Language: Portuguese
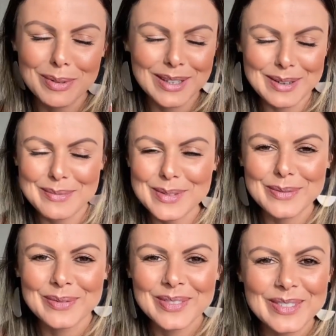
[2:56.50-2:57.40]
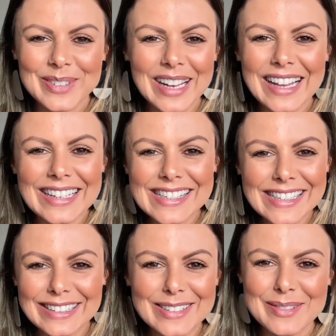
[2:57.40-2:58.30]
poderíamos falar
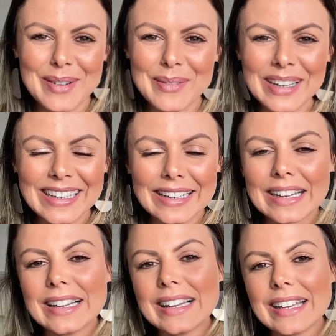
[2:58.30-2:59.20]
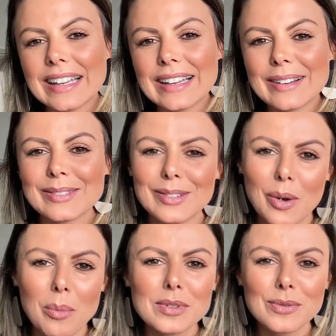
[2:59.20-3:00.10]
assim de uma maneira é,
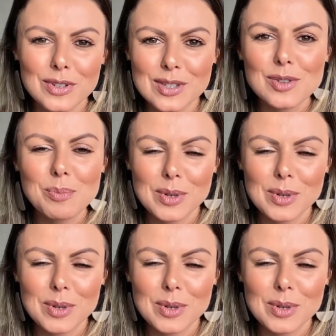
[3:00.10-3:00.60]
como se fosse de